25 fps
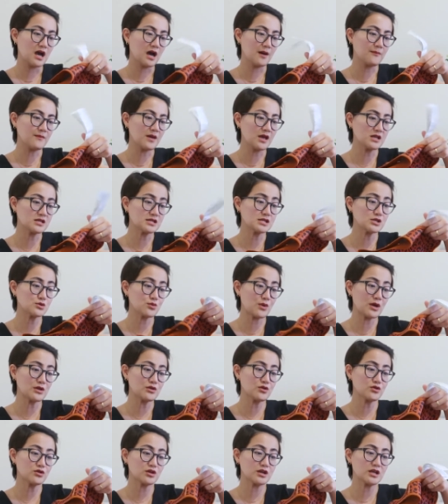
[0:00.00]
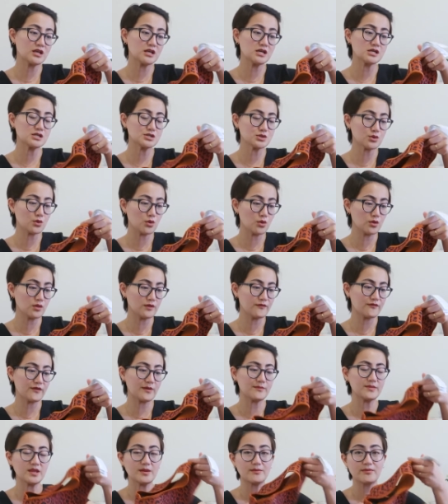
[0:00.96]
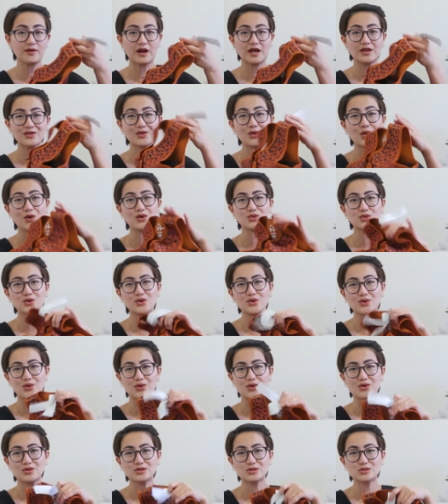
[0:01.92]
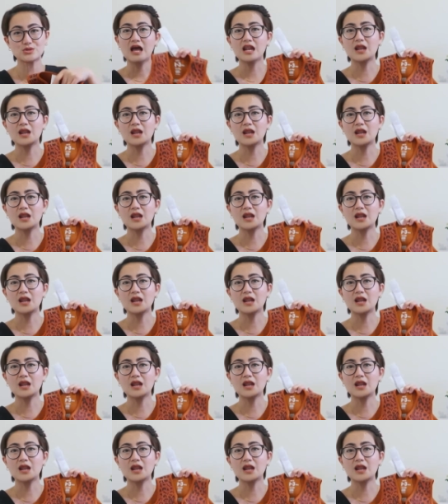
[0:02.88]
um, ages 1 to 3 years old from the brand Cotton On.